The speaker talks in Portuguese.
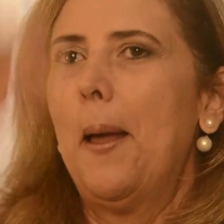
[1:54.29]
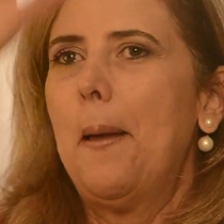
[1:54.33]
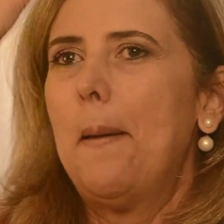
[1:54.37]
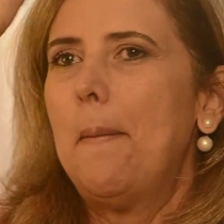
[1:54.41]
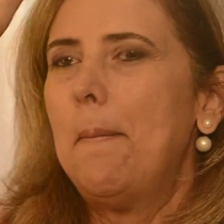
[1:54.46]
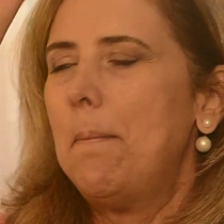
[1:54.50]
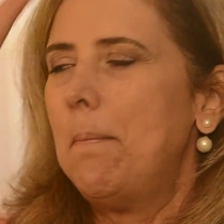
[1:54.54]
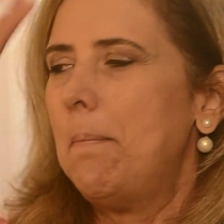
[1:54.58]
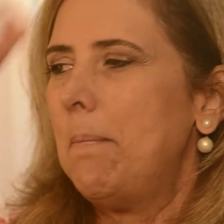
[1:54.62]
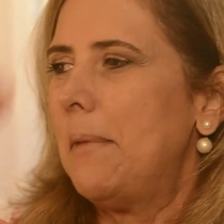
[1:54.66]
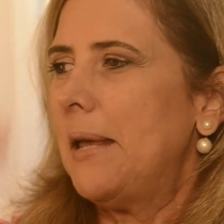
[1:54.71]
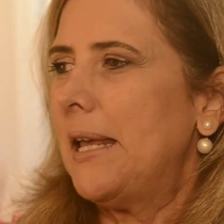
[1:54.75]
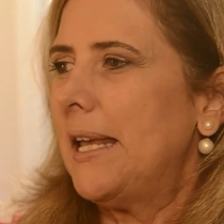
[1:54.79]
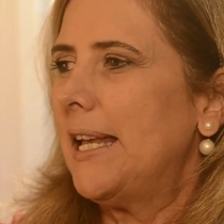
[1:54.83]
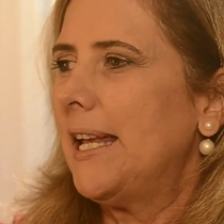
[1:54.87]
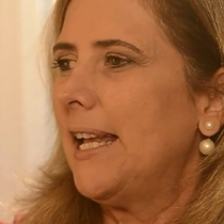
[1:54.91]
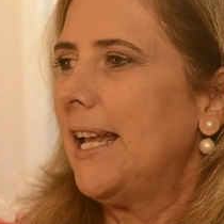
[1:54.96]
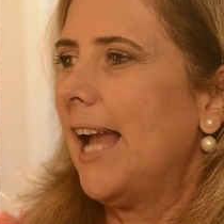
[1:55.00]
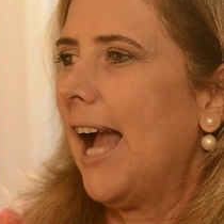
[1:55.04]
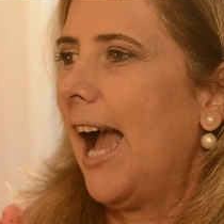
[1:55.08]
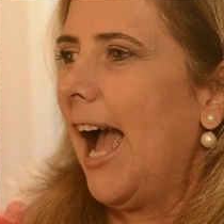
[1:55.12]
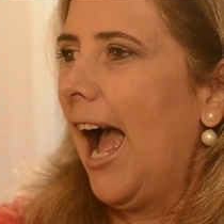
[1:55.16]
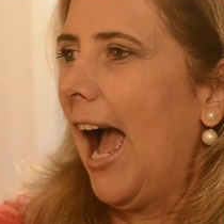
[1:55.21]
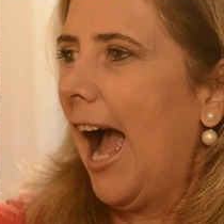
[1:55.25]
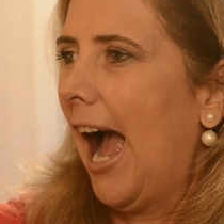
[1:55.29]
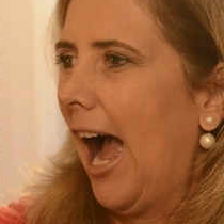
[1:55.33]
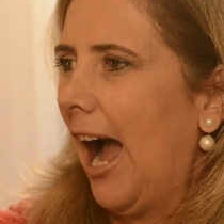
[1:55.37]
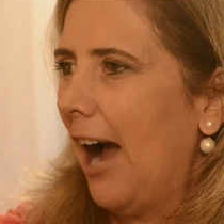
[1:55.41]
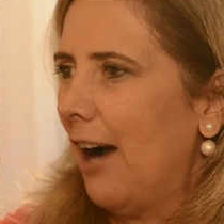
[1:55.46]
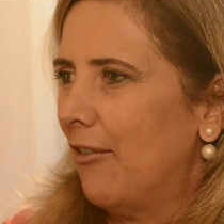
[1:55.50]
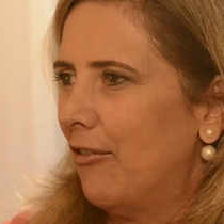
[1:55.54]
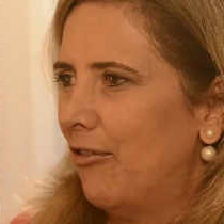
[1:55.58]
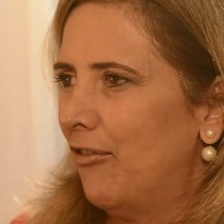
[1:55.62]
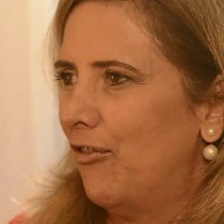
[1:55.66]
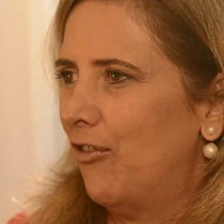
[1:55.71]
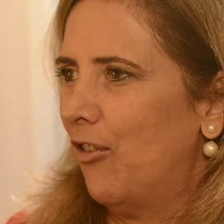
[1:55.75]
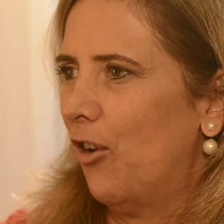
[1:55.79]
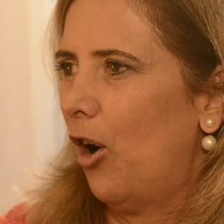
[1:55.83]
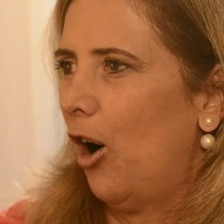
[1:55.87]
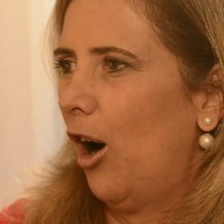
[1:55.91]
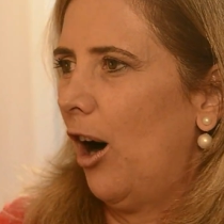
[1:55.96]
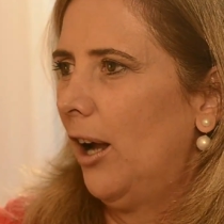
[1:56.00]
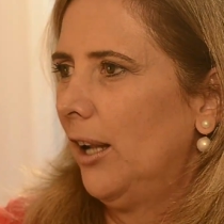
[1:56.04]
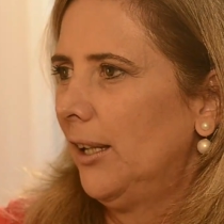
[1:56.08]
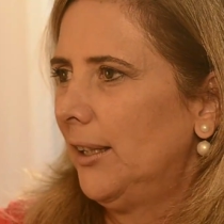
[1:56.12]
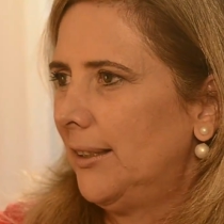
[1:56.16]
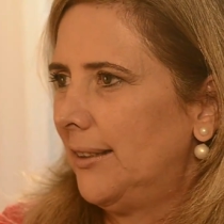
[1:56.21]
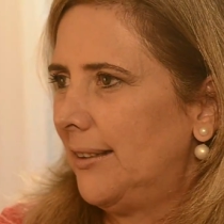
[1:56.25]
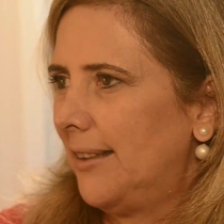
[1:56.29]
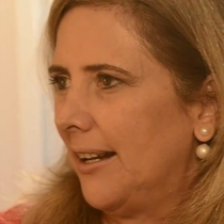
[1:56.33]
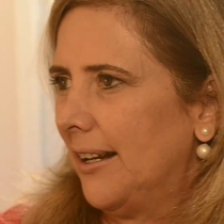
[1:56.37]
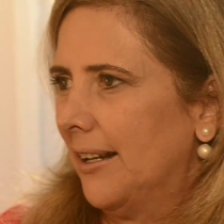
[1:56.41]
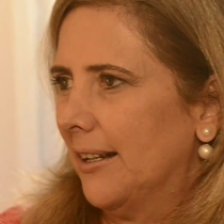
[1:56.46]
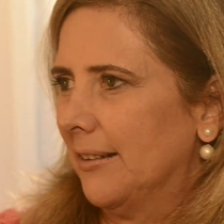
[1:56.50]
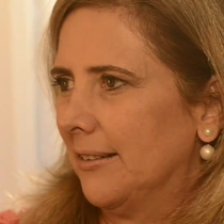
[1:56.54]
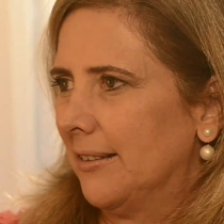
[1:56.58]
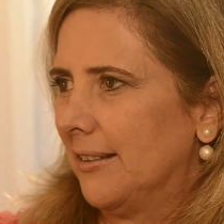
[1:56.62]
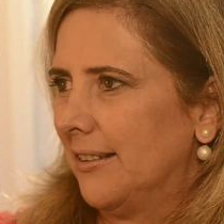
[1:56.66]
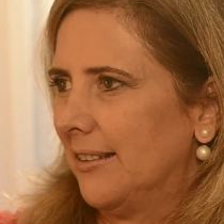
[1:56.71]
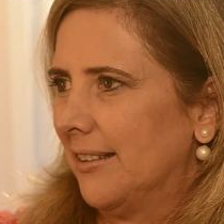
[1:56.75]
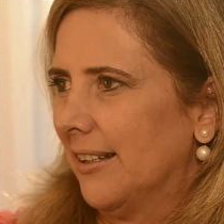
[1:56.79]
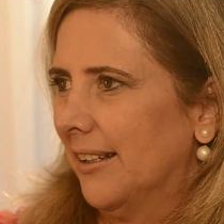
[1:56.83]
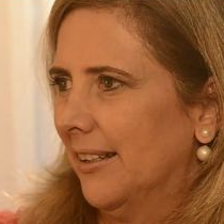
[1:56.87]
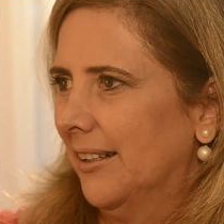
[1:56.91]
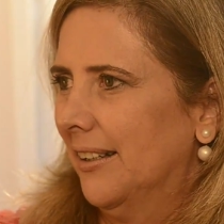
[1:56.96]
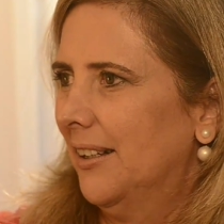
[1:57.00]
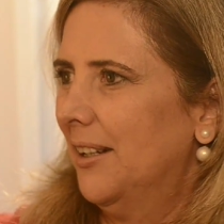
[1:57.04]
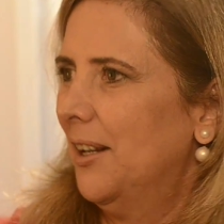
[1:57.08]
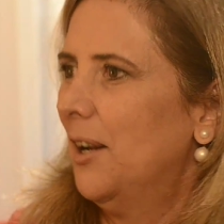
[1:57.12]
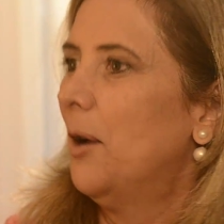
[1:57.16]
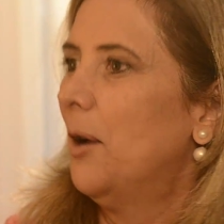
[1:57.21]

Minha avó transa.